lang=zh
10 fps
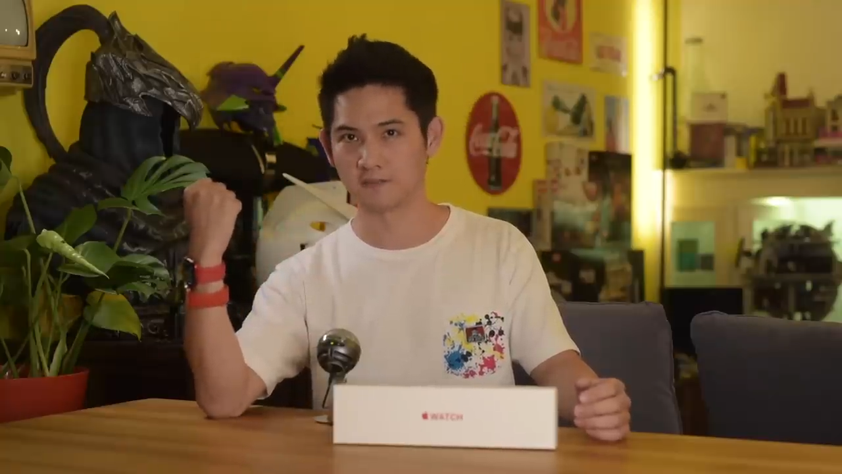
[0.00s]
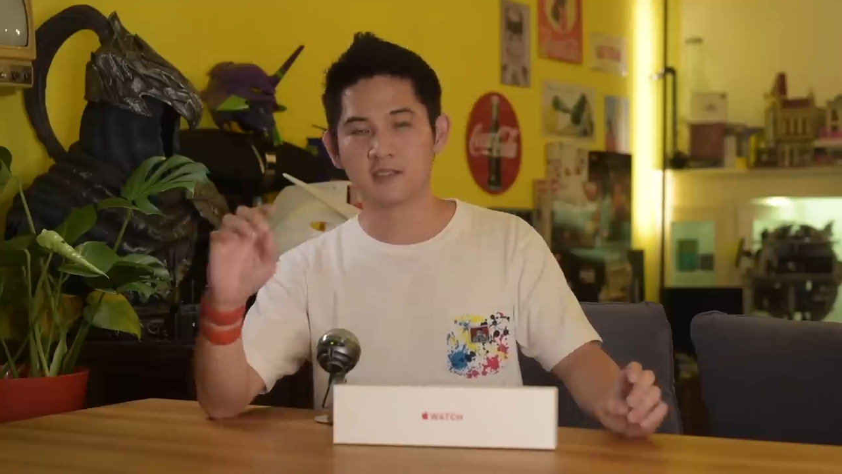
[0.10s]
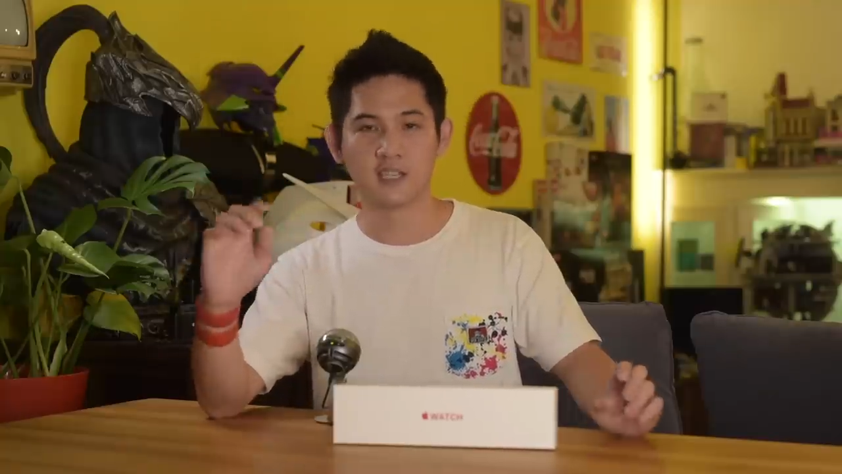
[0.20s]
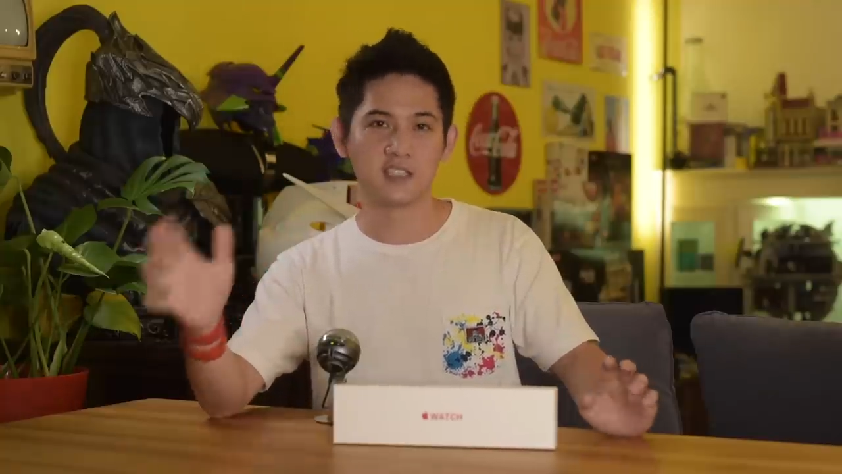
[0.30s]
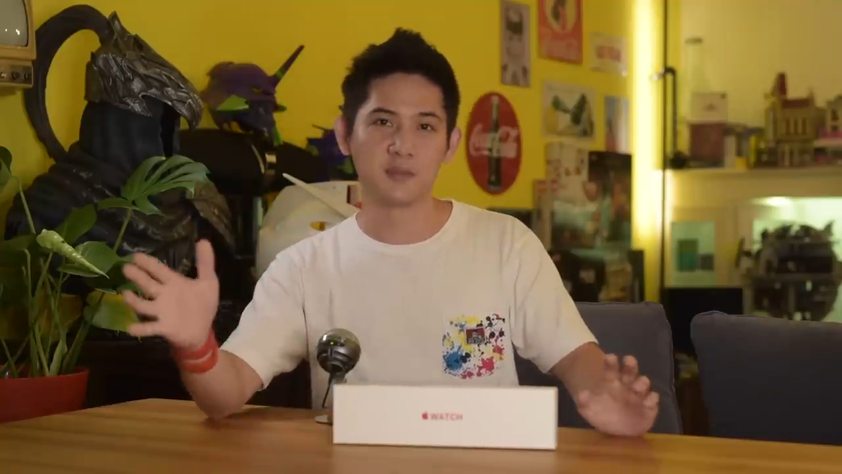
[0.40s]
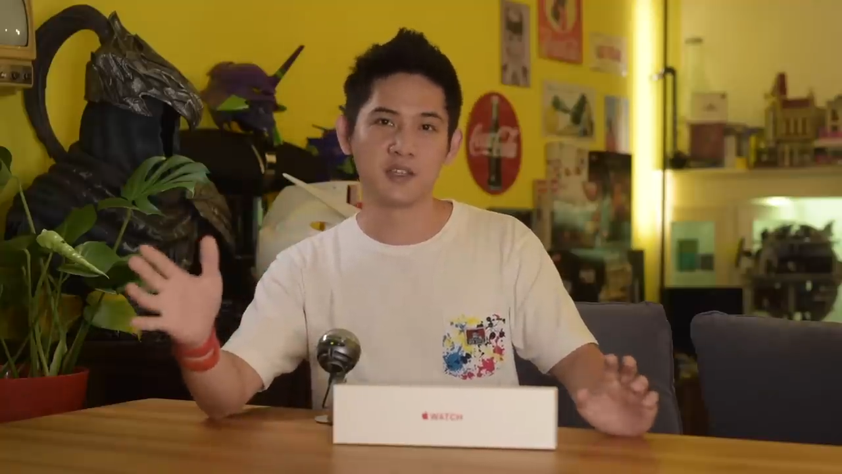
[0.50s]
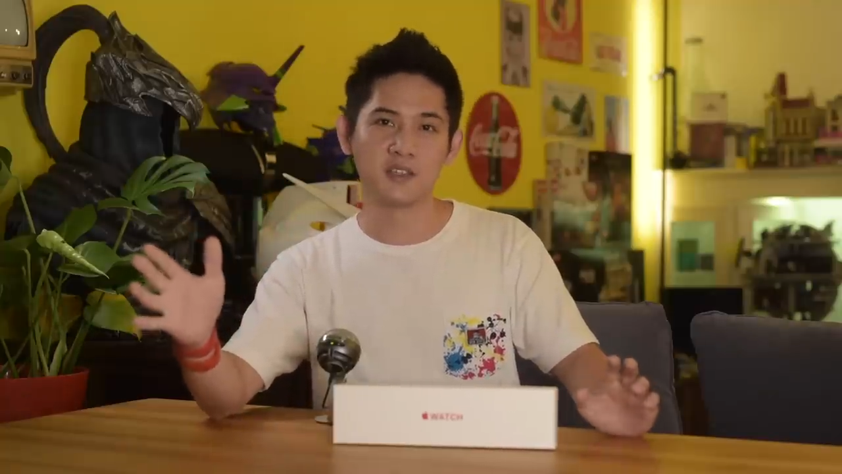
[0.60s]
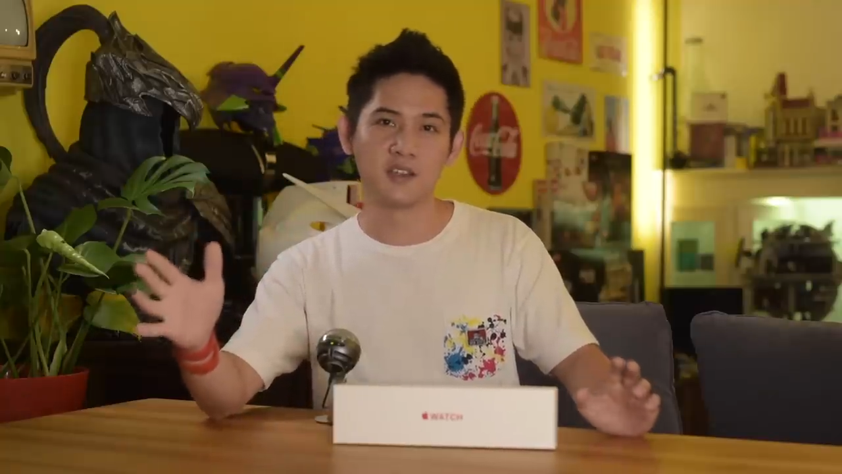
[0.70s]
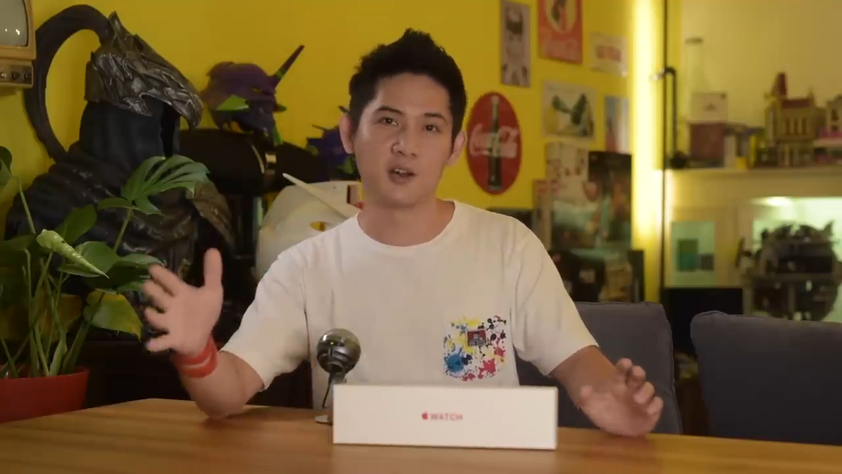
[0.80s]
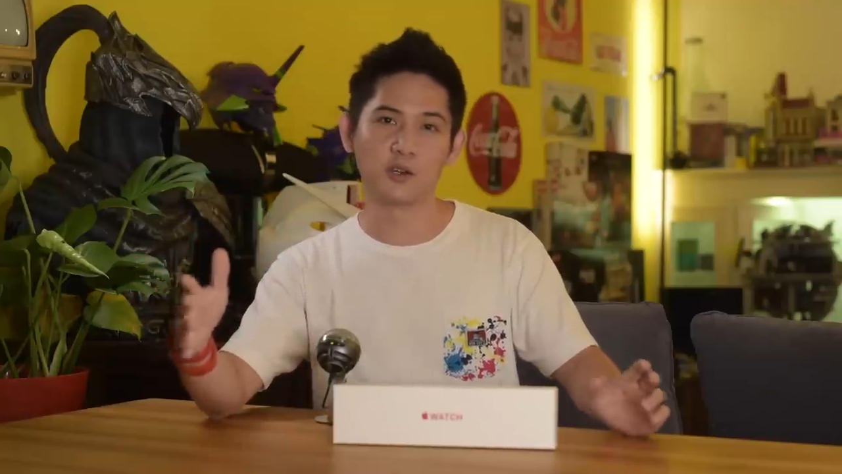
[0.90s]
在前面
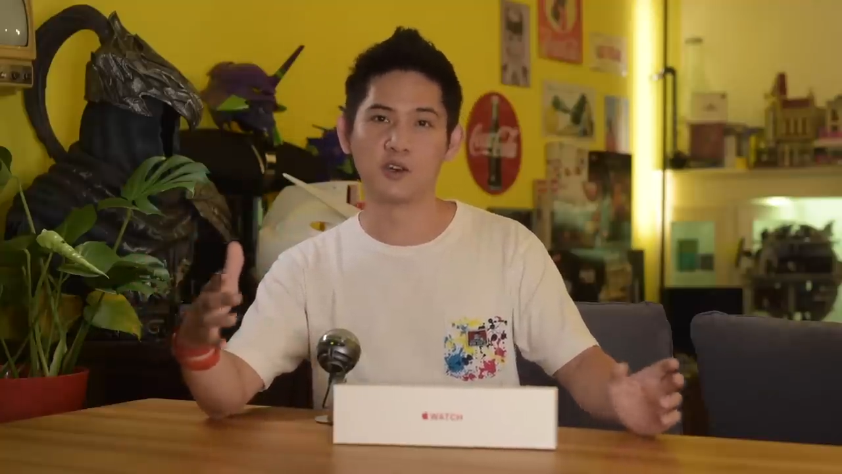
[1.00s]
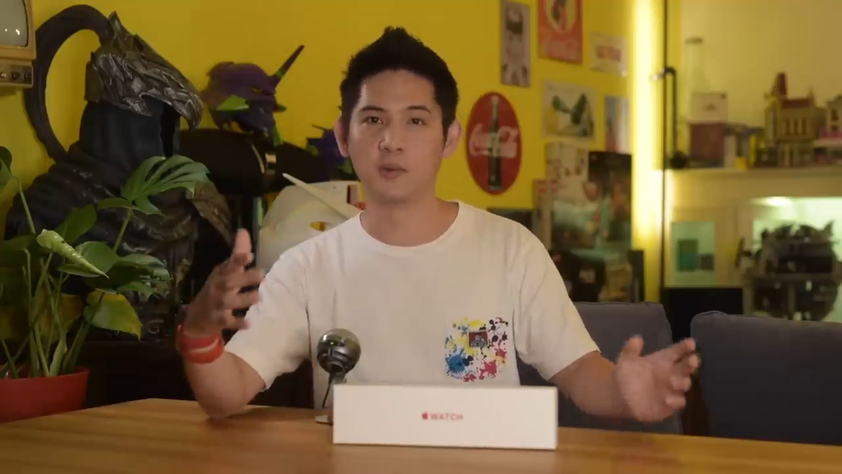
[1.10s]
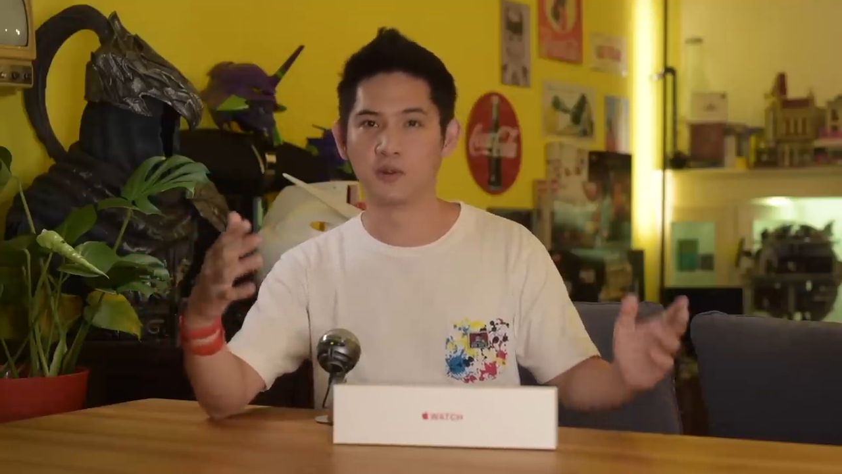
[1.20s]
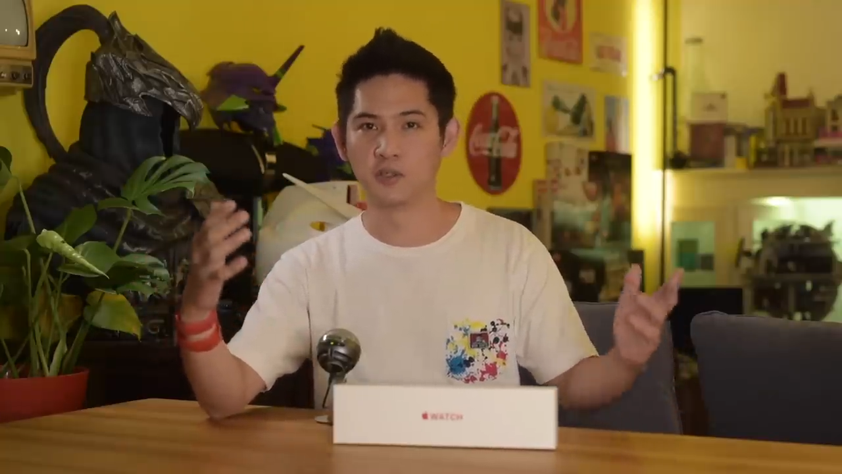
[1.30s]
提到，我跟我朋